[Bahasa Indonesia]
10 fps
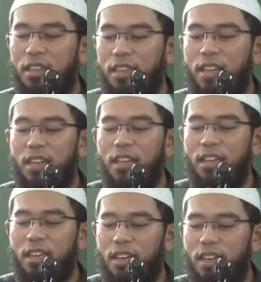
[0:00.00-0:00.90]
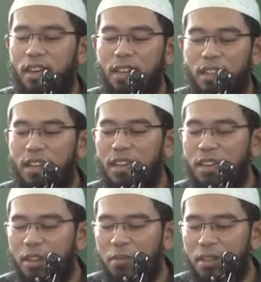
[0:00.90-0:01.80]
Dan hadirin
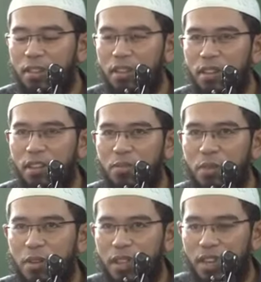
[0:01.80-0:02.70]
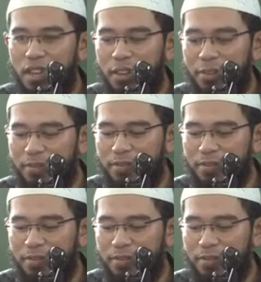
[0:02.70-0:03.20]
yang dirahmati oleh Allah Subhanahu wa taala.